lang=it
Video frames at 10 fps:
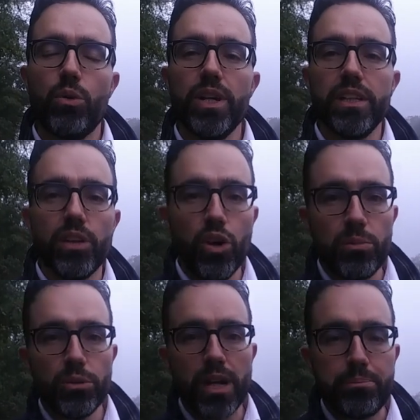quindi
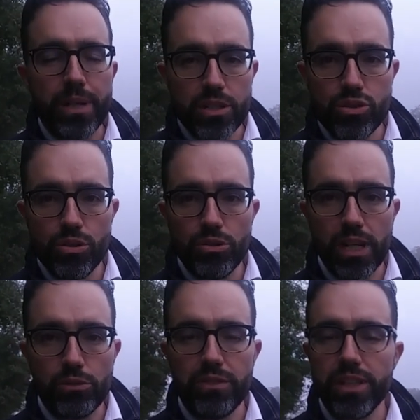come una
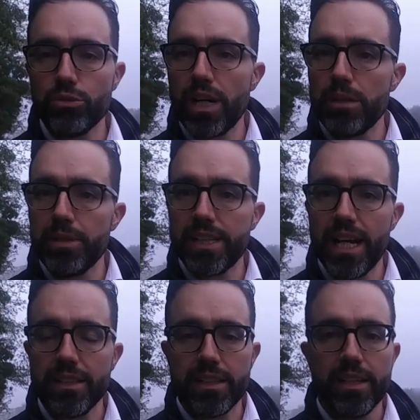persona, un eventuale
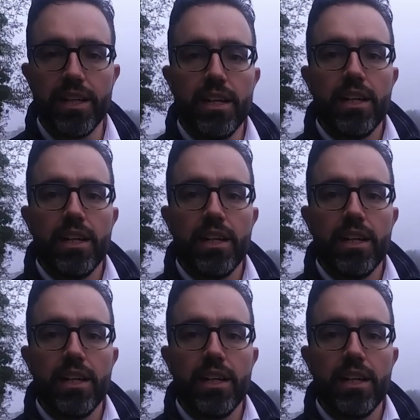abitante